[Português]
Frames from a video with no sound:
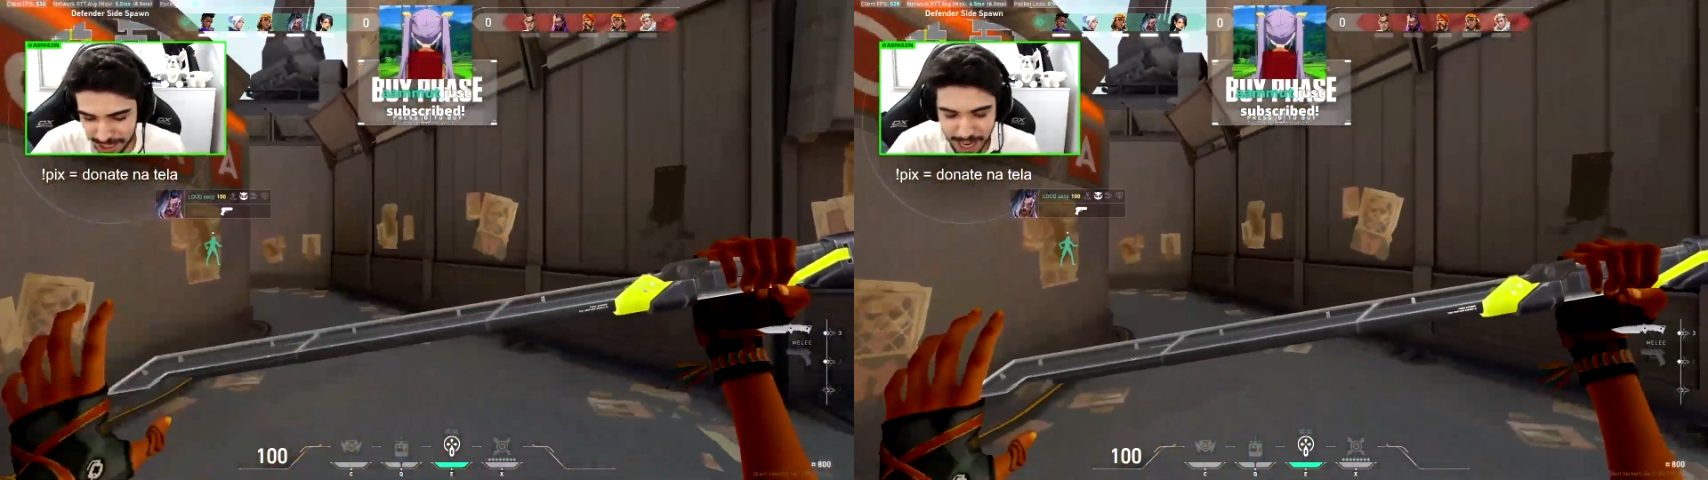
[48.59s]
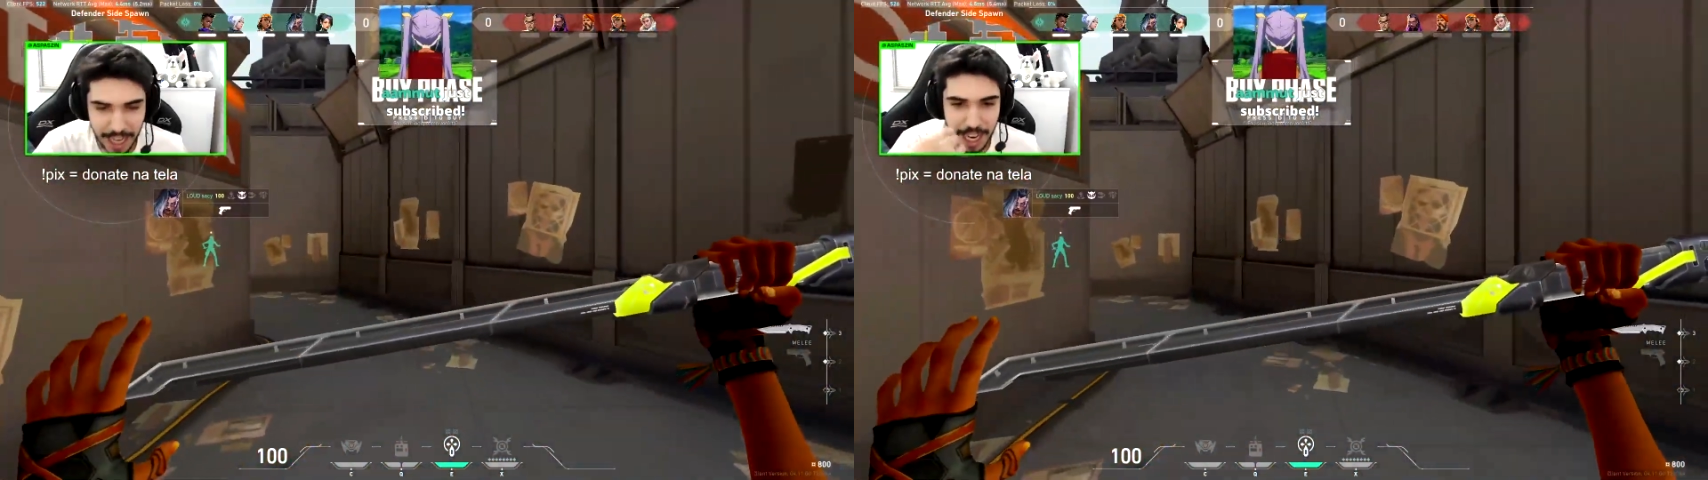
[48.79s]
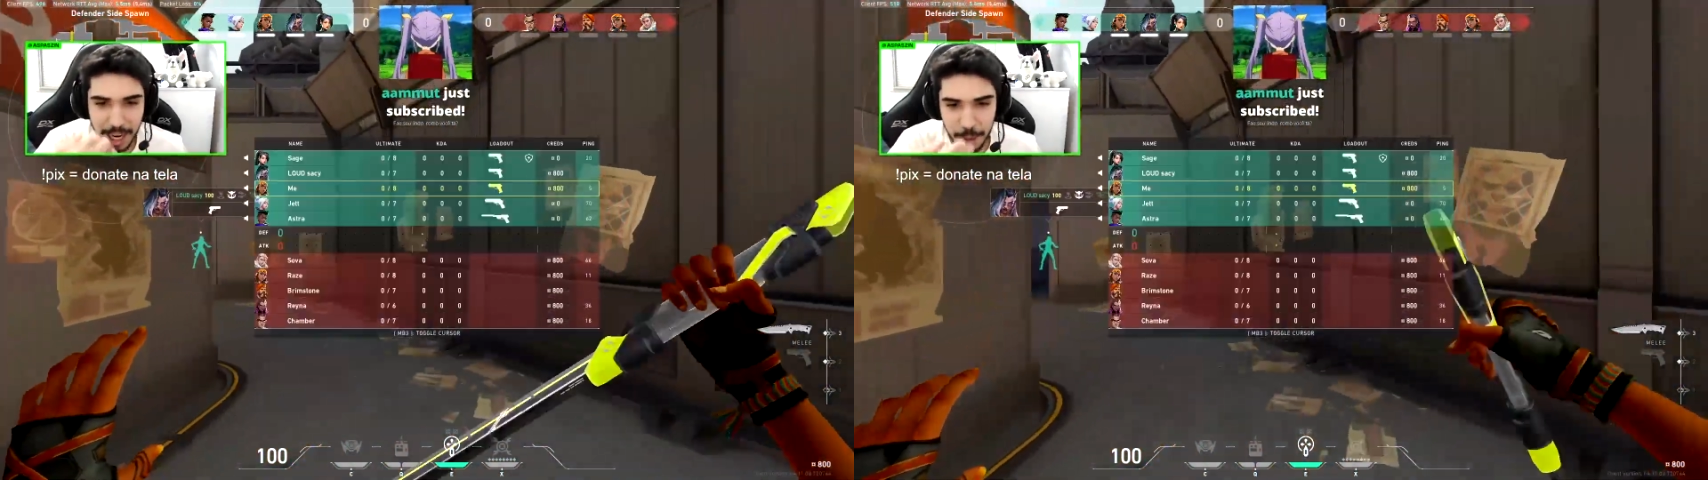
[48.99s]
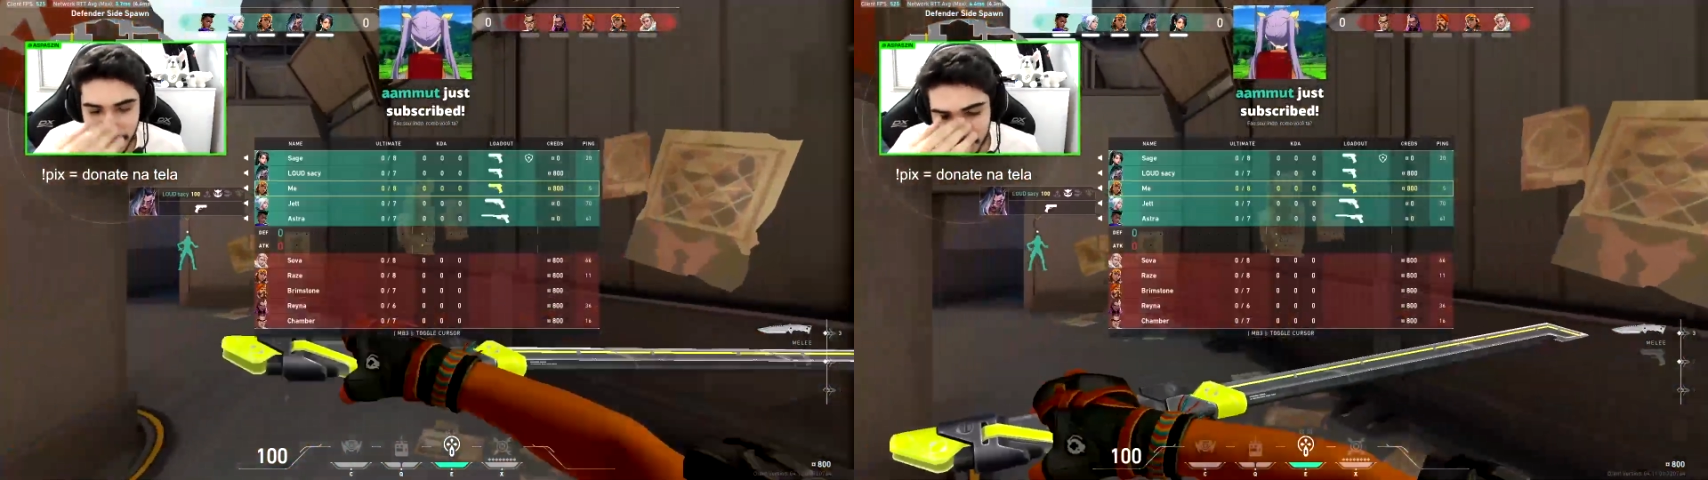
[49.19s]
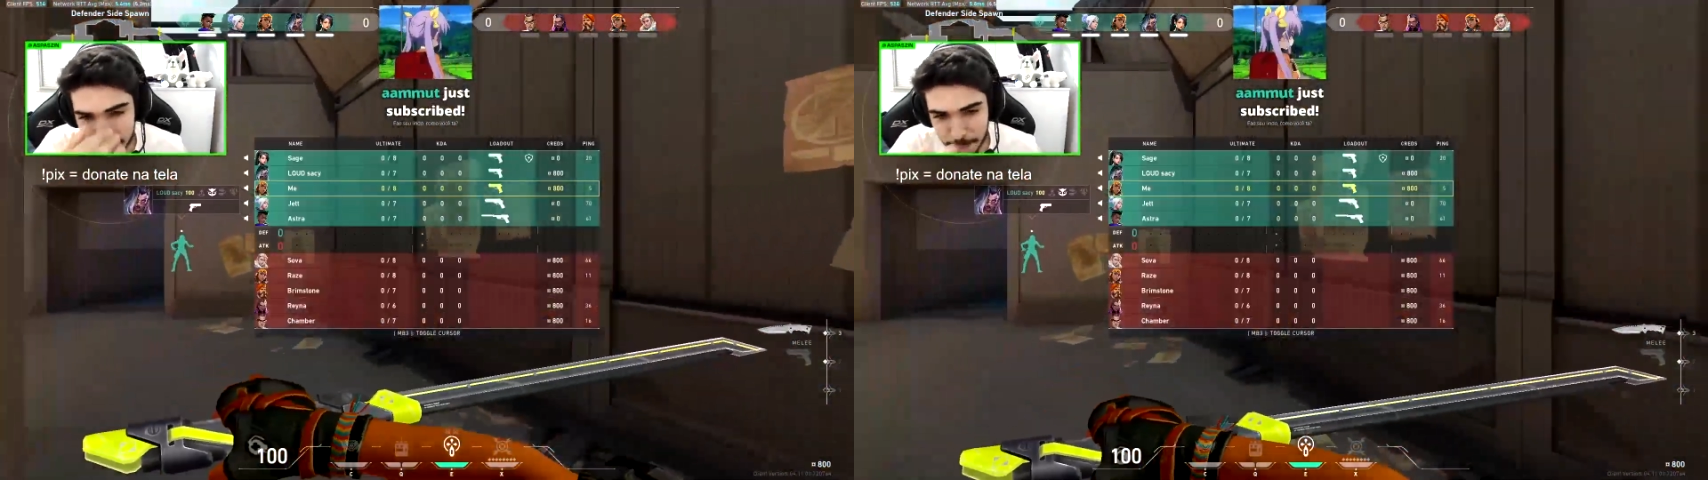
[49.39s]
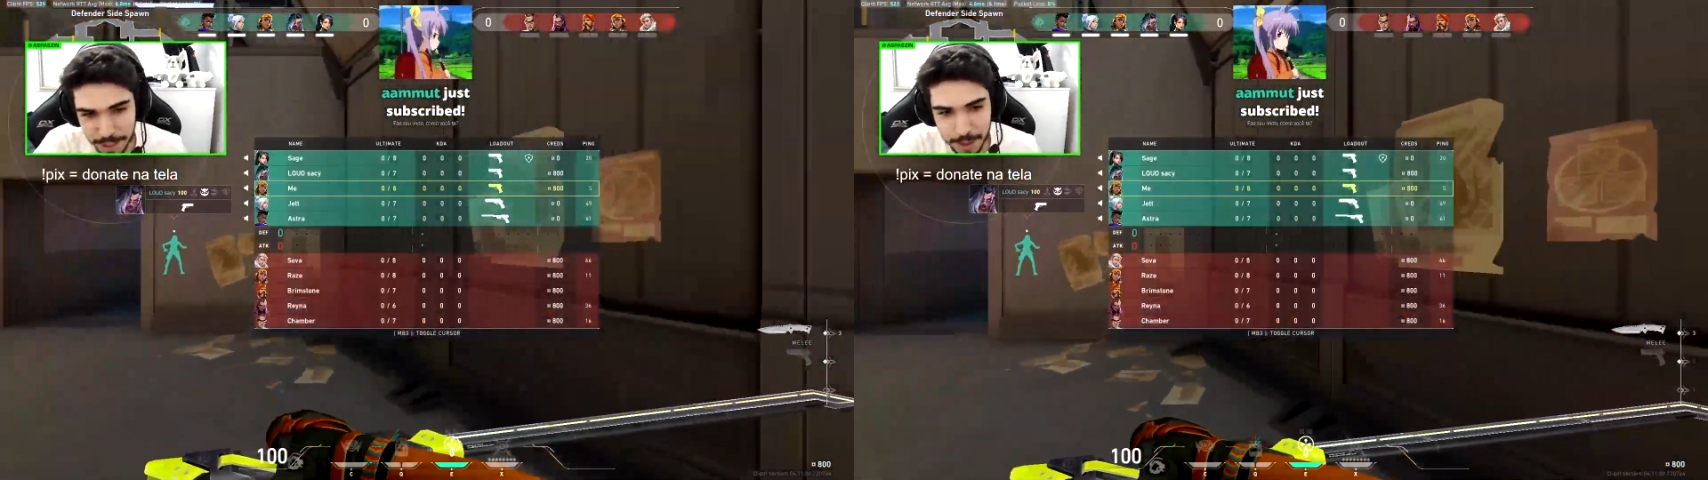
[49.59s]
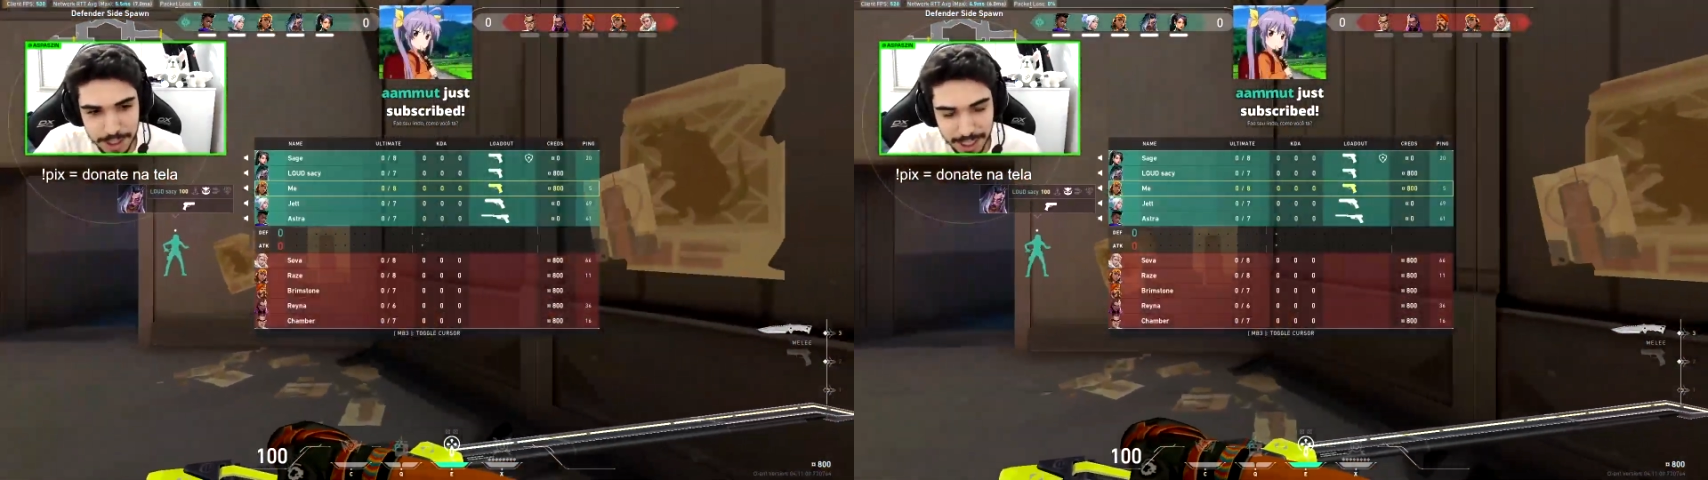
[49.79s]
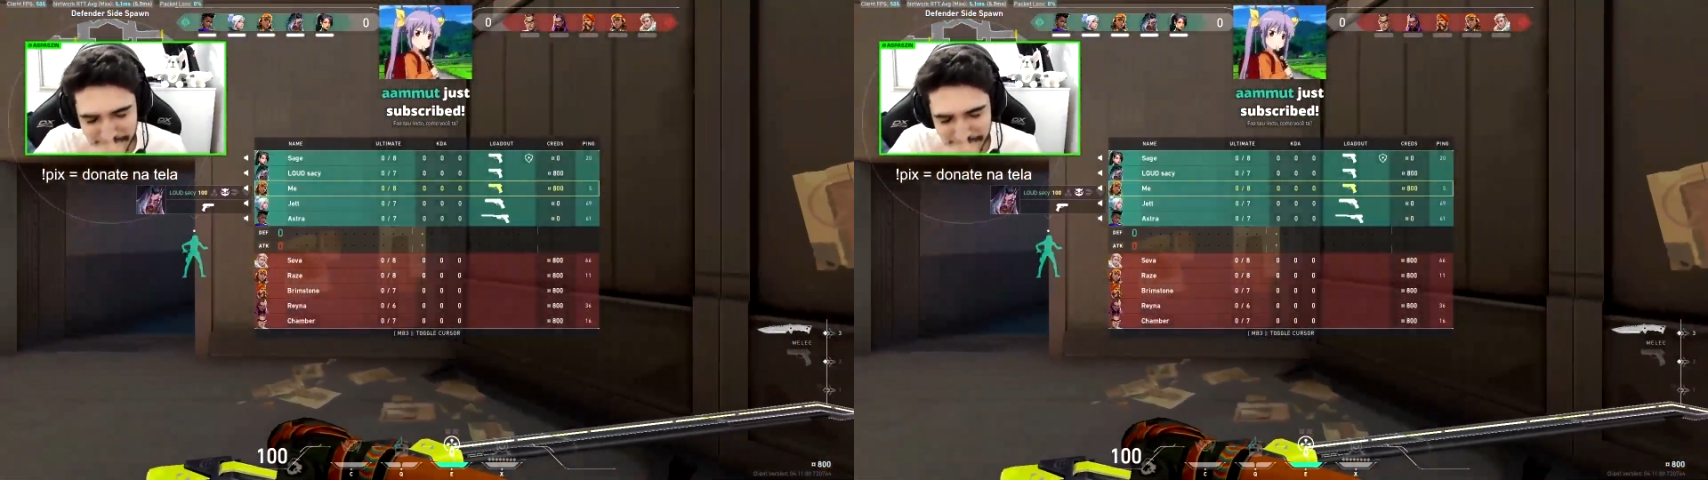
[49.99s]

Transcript: Aí a tá? Riot pensou assim,